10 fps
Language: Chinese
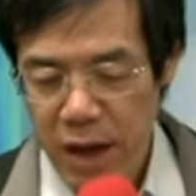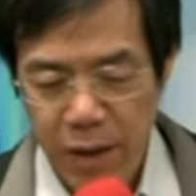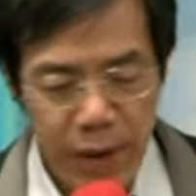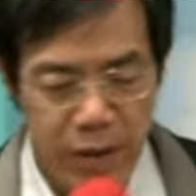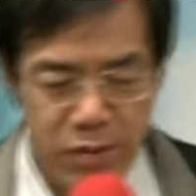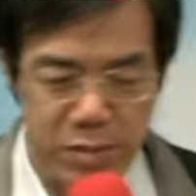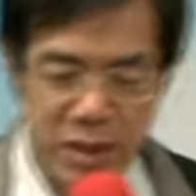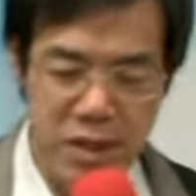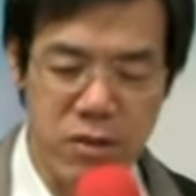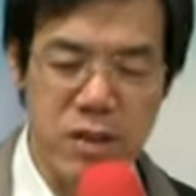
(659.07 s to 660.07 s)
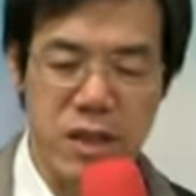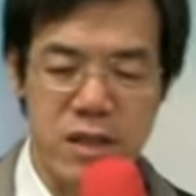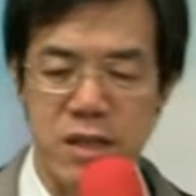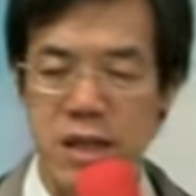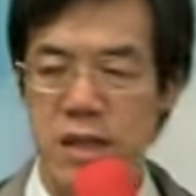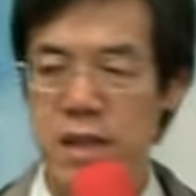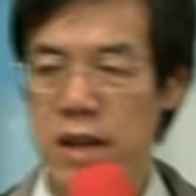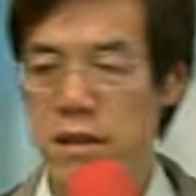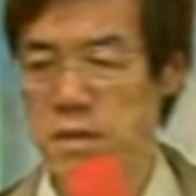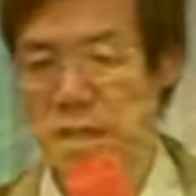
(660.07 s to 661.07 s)
好不好？我们今天有一点时间，
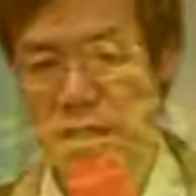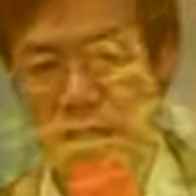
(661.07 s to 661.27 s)
来到上